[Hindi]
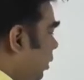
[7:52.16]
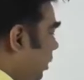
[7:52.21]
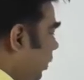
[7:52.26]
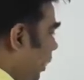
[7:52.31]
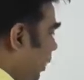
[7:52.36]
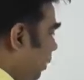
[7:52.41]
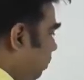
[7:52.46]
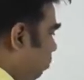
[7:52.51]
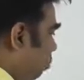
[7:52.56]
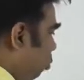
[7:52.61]

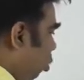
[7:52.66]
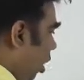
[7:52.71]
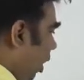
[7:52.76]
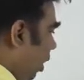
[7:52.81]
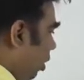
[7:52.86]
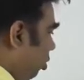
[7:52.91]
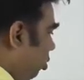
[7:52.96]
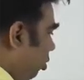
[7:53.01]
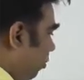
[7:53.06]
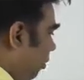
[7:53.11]
ये
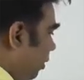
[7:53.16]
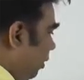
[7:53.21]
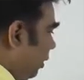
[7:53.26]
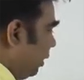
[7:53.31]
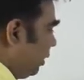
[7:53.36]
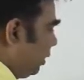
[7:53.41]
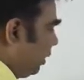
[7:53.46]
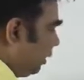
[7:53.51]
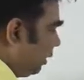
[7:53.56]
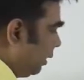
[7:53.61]
पॉइंट ऑफ
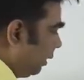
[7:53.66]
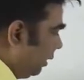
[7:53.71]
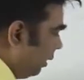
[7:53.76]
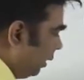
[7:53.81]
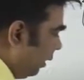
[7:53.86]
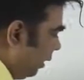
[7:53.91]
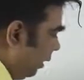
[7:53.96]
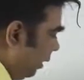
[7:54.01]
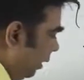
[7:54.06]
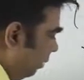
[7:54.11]
इंटरसेक्शन
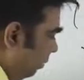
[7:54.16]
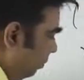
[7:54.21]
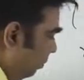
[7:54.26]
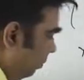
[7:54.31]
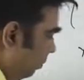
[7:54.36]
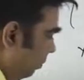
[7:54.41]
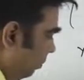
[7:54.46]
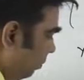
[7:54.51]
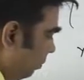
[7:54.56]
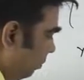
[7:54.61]
दिख गया
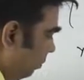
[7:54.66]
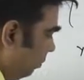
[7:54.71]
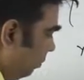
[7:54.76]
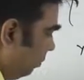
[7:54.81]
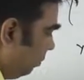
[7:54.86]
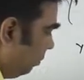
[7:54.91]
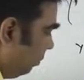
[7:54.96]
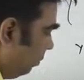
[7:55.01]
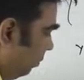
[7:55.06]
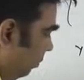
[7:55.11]

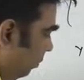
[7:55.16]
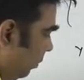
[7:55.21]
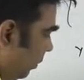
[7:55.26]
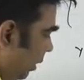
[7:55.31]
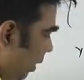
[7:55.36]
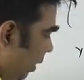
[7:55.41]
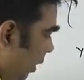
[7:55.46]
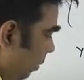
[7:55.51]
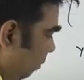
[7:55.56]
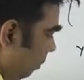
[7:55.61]

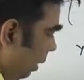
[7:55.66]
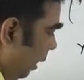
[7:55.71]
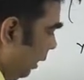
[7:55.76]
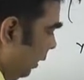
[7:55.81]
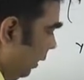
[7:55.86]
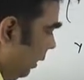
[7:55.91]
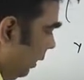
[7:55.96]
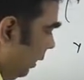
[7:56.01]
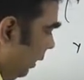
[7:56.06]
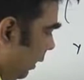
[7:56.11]
है ना मान
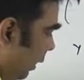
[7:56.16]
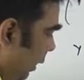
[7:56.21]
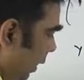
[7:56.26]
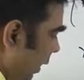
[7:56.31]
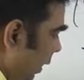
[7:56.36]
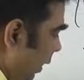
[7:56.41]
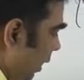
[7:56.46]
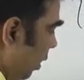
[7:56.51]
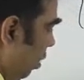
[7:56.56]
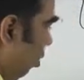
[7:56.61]
लीजिए कि ये ए